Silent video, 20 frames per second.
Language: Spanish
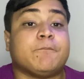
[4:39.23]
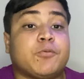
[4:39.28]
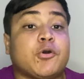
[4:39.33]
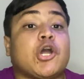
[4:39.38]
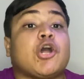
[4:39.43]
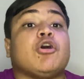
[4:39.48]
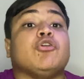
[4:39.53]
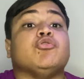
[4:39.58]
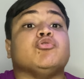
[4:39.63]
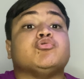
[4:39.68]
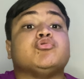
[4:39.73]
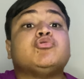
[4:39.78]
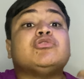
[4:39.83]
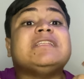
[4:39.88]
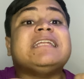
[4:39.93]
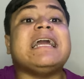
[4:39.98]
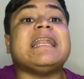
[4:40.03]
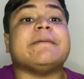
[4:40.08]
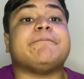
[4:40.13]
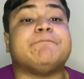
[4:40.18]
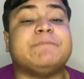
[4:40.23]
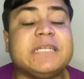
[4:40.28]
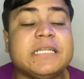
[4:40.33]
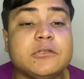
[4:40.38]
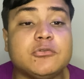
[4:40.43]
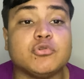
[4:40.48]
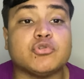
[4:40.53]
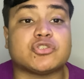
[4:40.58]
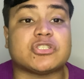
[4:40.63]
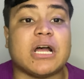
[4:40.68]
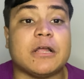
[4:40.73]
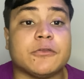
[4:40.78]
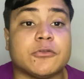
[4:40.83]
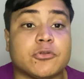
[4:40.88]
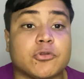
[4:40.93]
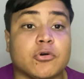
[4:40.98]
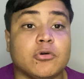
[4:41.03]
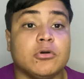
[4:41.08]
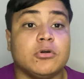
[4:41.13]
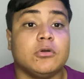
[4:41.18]
Porque cuando tú tienes al Espíritu
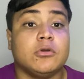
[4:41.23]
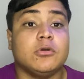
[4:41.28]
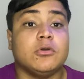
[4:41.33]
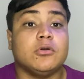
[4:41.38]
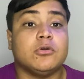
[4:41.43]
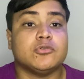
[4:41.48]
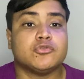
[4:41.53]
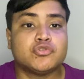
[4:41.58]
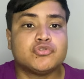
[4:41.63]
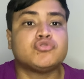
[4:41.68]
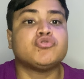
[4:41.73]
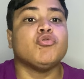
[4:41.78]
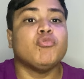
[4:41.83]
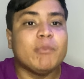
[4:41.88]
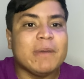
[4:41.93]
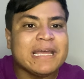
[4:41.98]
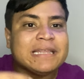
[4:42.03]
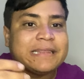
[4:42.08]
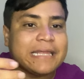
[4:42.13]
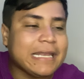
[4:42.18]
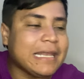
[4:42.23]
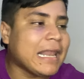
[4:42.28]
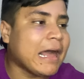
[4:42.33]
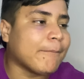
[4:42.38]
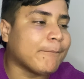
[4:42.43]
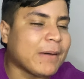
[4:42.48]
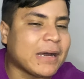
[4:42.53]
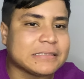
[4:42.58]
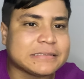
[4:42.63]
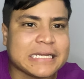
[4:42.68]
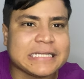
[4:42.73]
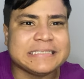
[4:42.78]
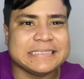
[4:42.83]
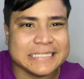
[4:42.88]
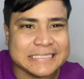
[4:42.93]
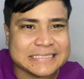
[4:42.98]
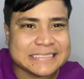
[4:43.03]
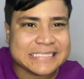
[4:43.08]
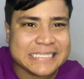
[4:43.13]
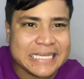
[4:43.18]
Santo, tú metes la pata y
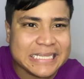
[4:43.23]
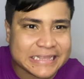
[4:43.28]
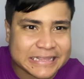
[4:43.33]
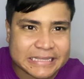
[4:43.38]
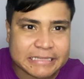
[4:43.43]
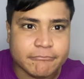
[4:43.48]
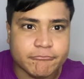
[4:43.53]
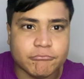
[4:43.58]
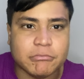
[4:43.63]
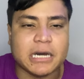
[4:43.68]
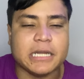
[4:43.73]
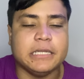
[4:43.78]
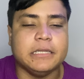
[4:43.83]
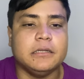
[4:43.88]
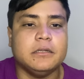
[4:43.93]
te sientes mal.